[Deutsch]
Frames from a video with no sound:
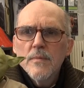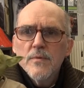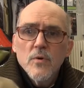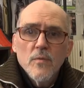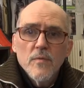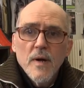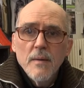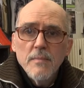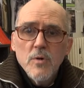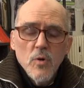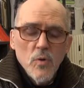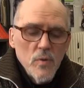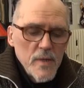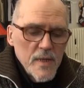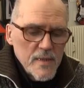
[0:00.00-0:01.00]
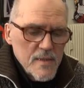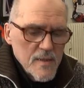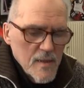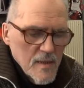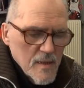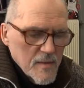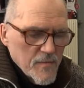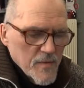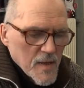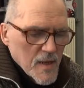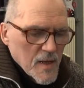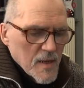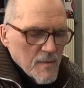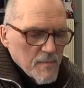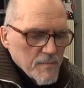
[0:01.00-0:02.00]
So, wir haben Corona-Zeit, wir
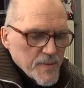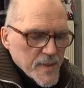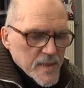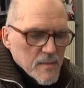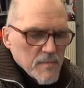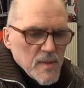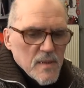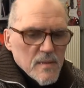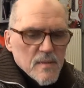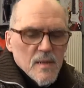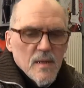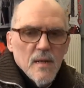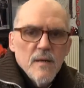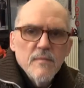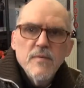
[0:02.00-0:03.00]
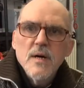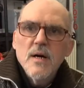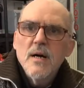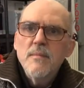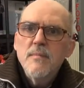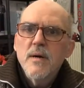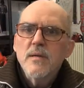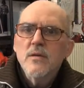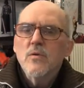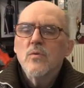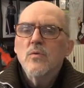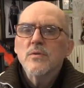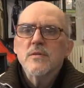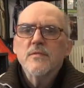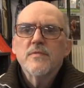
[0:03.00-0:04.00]
haben Pandemie-Zeit, wir haben eine
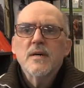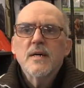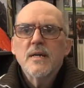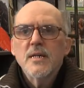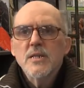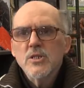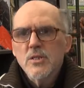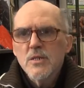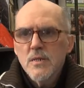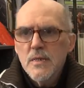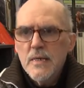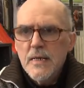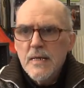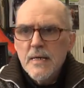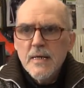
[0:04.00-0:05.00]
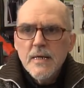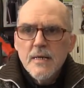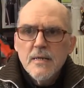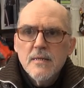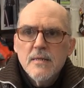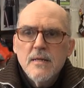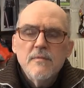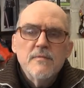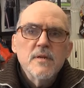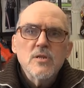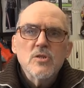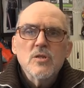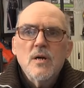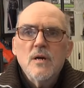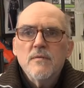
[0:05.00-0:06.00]
große Verarsche der
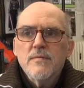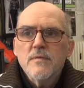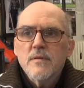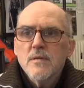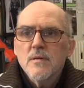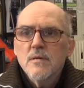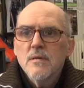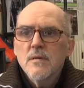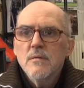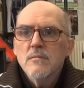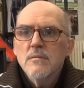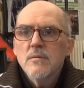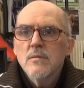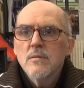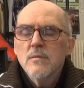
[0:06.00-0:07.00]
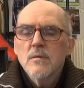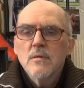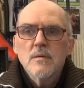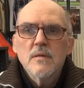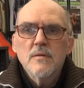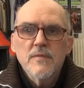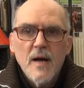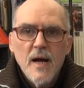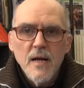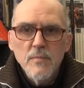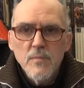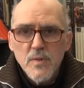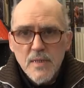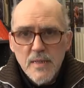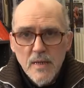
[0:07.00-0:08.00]
Wirtschaft. Äh, die
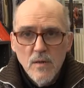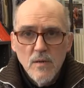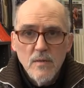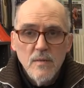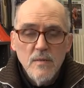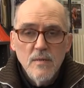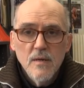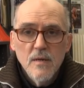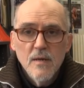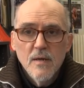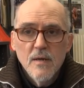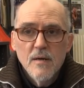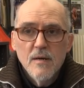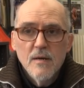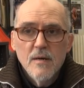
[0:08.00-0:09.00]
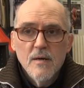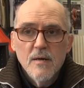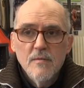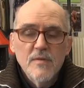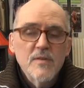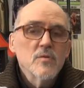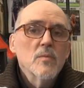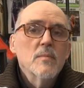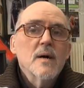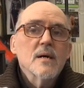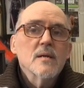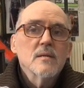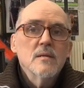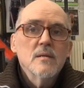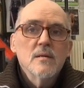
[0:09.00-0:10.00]
Frage muss lauten, wieso
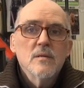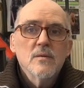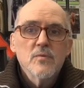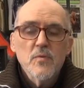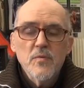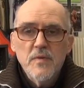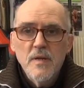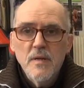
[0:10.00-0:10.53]
machen so